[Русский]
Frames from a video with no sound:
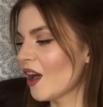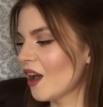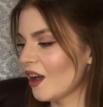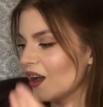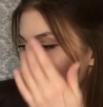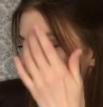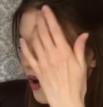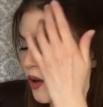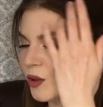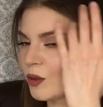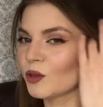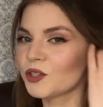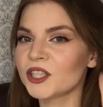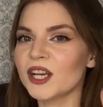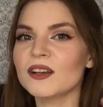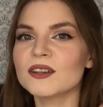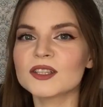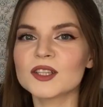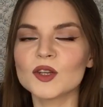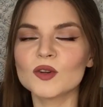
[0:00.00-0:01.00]
А,
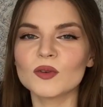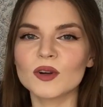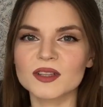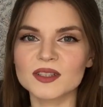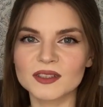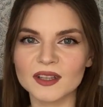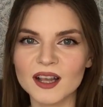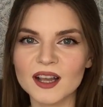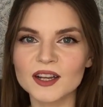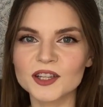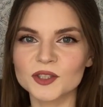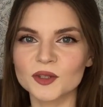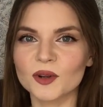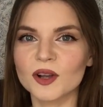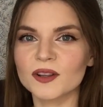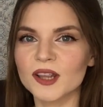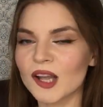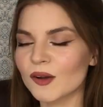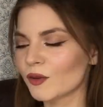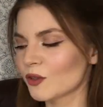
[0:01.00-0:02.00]
случалось ли у вас так, что
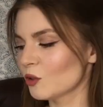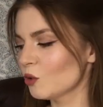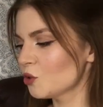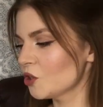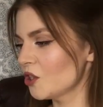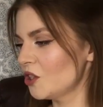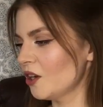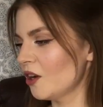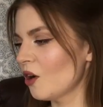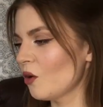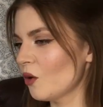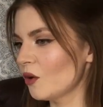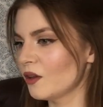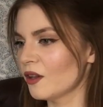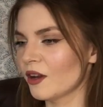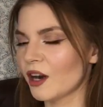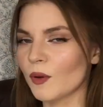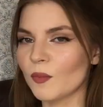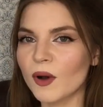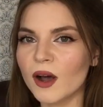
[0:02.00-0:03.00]
когда вы слушаете
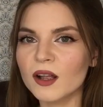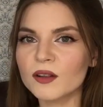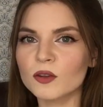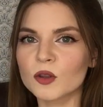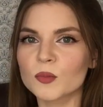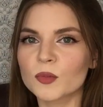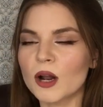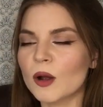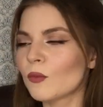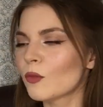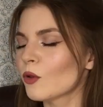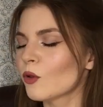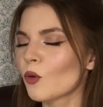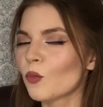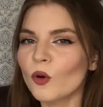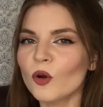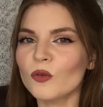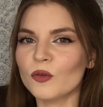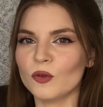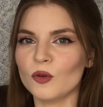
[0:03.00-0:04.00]
какой-то аромат, вот прям
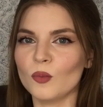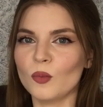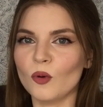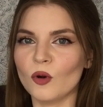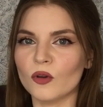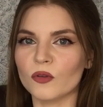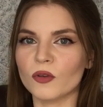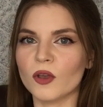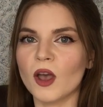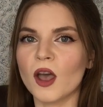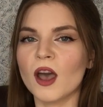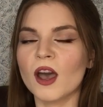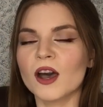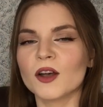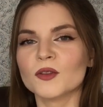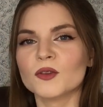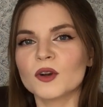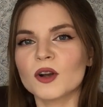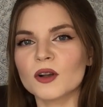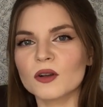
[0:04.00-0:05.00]
любовь-любовь,
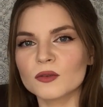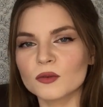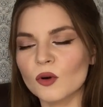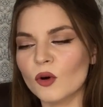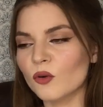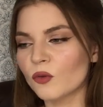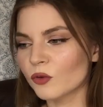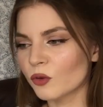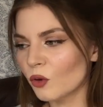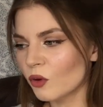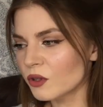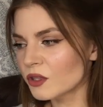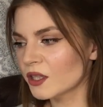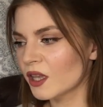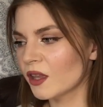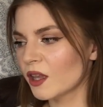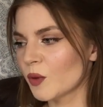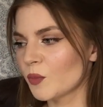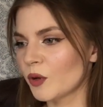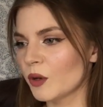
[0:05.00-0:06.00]
но, в
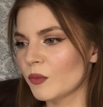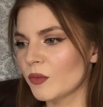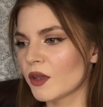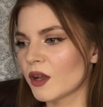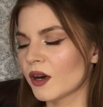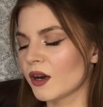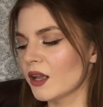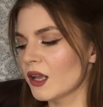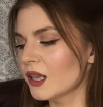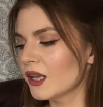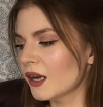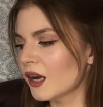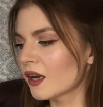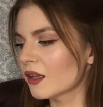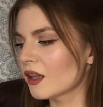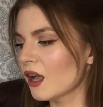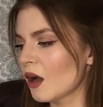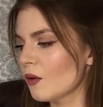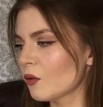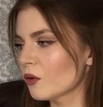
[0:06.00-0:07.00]
носке, например, или
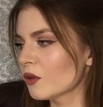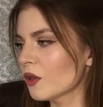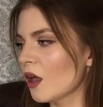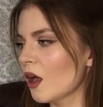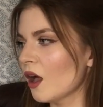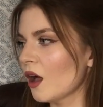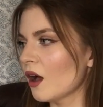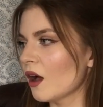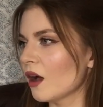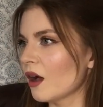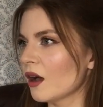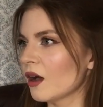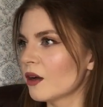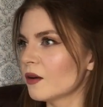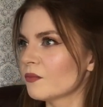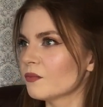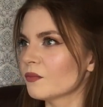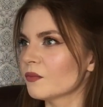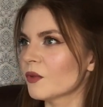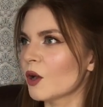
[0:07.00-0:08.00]
когда вот
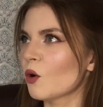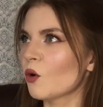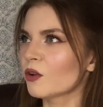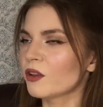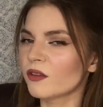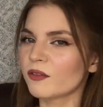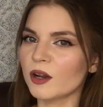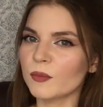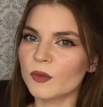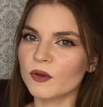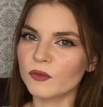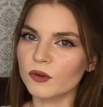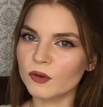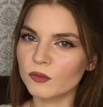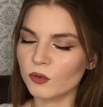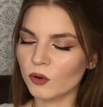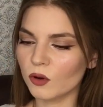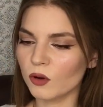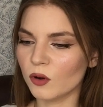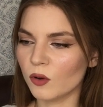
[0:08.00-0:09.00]
а, какое-то время вы
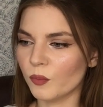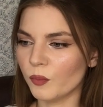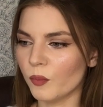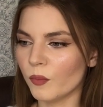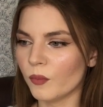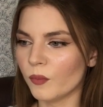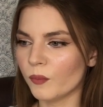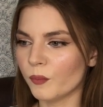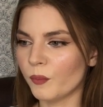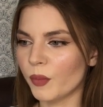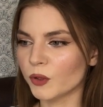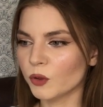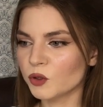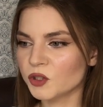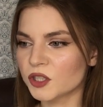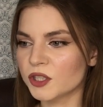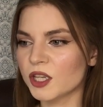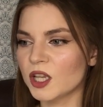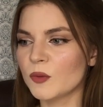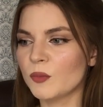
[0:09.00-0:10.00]
его
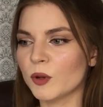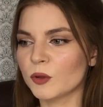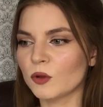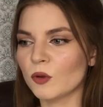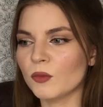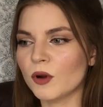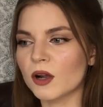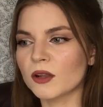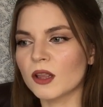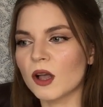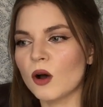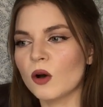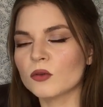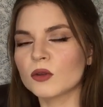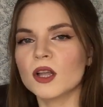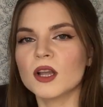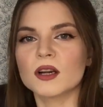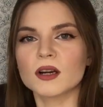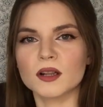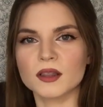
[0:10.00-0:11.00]
поносите, или потом, когда
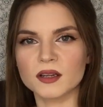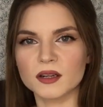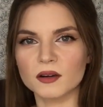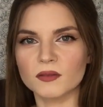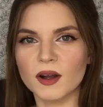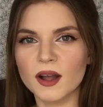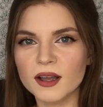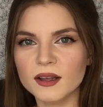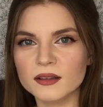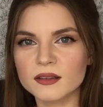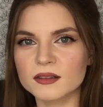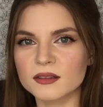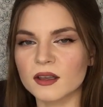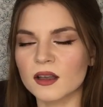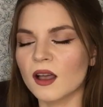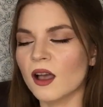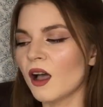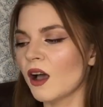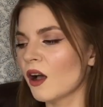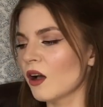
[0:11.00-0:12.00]
он
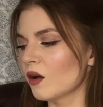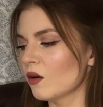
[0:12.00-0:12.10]
раскрывается,